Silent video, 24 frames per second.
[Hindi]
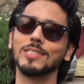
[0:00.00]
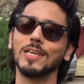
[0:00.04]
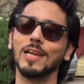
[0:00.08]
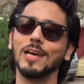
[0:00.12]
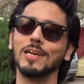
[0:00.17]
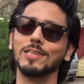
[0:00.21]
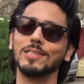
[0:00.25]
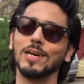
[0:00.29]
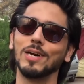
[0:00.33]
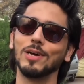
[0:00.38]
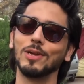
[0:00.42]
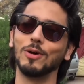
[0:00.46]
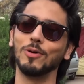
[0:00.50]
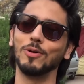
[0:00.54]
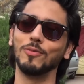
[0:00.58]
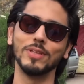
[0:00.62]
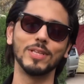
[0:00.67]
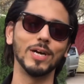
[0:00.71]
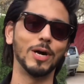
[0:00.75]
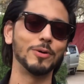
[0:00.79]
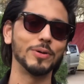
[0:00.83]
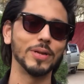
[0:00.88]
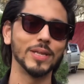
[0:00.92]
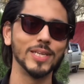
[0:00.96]
चला जा रहा हूँ
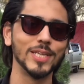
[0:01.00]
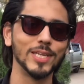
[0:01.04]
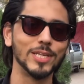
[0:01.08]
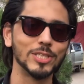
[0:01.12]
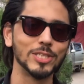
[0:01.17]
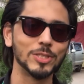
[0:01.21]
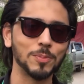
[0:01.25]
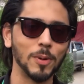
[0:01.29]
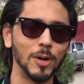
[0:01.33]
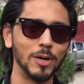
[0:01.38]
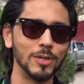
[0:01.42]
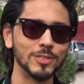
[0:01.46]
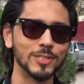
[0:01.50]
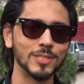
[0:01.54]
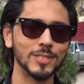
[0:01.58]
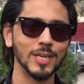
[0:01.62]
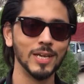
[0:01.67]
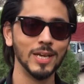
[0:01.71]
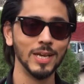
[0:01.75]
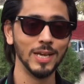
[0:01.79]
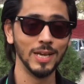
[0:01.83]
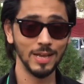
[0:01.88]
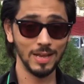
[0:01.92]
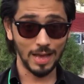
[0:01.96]
विदाउट एनी रिस्पॉन्स
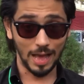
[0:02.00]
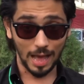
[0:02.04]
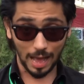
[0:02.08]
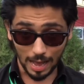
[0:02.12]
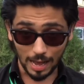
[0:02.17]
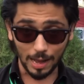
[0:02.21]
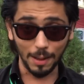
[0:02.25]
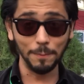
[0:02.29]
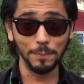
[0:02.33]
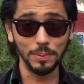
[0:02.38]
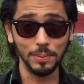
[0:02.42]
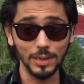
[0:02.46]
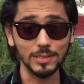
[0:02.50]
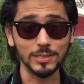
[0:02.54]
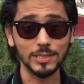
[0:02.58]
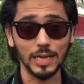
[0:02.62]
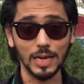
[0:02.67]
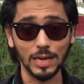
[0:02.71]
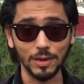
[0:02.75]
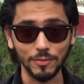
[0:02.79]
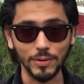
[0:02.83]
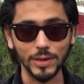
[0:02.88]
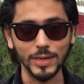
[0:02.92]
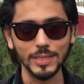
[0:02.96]
आप भी
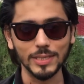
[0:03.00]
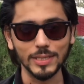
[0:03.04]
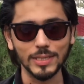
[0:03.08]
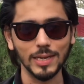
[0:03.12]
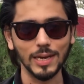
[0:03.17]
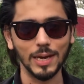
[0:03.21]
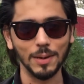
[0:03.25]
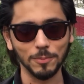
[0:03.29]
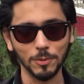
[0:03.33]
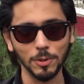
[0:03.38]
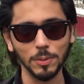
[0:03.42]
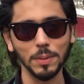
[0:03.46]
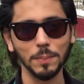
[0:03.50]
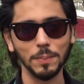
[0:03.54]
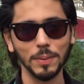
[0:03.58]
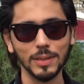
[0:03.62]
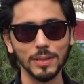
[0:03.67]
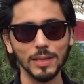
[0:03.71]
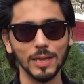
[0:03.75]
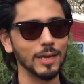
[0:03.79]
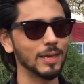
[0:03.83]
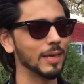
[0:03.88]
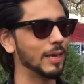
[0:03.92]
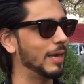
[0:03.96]
अरसान वहीं थे आपको भी
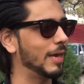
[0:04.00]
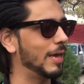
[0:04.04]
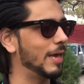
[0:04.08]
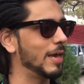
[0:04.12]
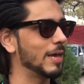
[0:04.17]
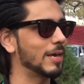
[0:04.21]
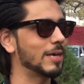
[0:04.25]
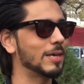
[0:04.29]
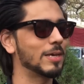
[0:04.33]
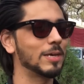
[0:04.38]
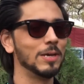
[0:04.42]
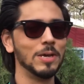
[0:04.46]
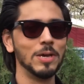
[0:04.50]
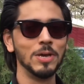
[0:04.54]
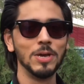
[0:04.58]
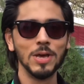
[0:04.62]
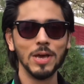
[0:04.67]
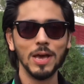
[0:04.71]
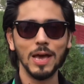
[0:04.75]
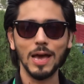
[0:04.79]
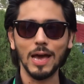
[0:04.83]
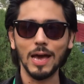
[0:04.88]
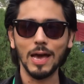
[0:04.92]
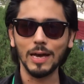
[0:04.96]
पता है कि
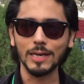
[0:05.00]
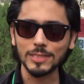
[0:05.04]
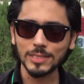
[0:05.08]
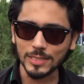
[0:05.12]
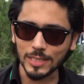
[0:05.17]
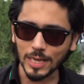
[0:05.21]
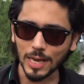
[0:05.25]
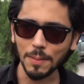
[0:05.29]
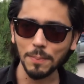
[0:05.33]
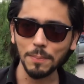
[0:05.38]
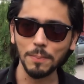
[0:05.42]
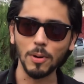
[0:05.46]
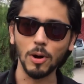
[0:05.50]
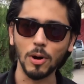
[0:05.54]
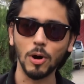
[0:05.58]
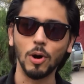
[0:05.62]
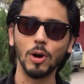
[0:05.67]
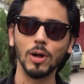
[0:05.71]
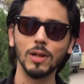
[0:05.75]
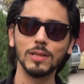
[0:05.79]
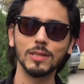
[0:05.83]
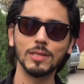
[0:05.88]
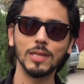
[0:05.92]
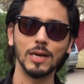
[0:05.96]
एक ऐसा
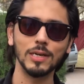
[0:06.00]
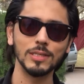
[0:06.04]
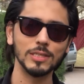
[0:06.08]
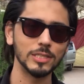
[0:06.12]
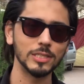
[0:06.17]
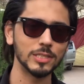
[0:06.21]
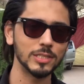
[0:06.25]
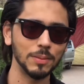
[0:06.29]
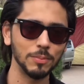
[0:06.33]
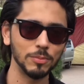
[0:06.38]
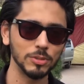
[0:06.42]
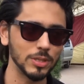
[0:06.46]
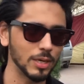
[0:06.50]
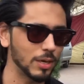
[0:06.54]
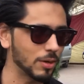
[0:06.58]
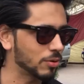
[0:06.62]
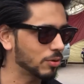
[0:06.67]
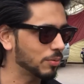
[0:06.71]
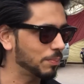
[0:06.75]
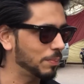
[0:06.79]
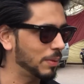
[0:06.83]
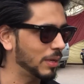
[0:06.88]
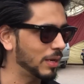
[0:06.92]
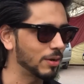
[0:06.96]
माहौल था जिससे मुझे
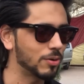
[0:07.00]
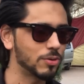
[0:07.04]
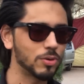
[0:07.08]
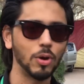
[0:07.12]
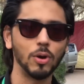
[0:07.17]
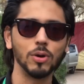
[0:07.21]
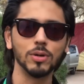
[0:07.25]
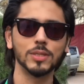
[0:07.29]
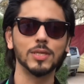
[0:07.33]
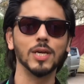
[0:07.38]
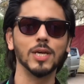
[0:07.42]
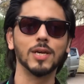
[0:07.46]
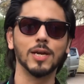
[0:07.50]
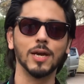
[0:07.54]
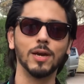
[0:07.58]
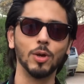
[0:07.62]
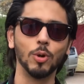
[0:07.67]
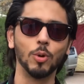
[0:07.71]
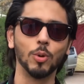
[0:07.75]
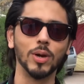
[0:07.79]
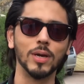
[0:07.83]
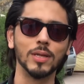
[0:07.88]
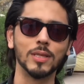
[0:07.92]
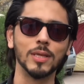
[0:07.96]
मेरे रोंगटे खड़े
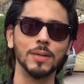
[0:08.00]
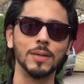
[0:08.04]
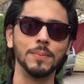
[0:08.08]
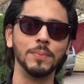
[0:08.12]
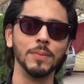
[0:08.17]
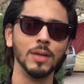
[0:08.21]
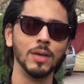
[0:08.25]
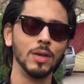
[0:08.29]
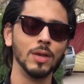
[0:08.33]
हो गए थे